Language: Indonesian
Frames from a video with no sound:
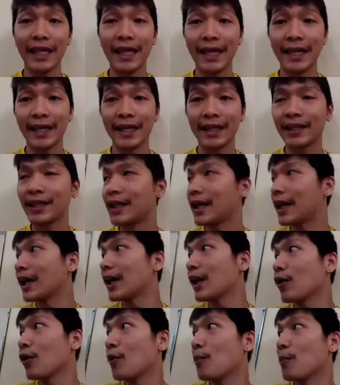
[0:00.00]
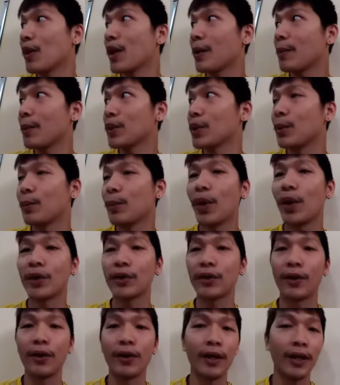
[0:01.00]
streng, nah, kan aku ngomongnya
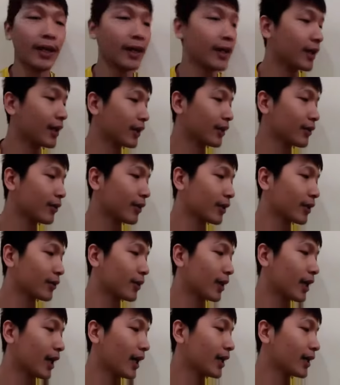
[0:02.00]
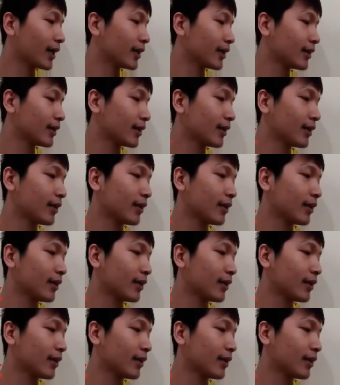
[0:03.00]
potong-potong gara-gara diulang dua kali